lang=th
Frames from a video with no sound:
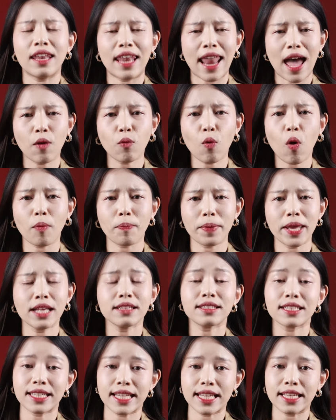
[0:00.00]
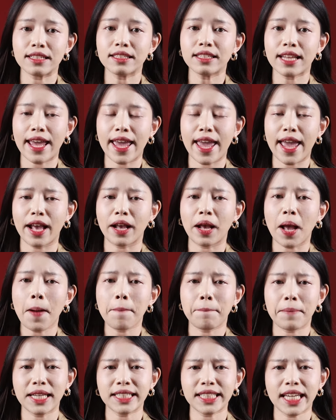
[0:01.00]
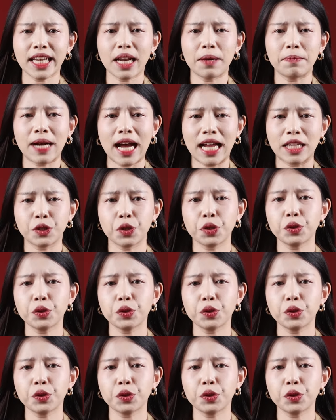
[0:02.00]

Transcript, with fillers: แล้ววงพี่จะดีขึ้นเองไม่ใช่ทำงาน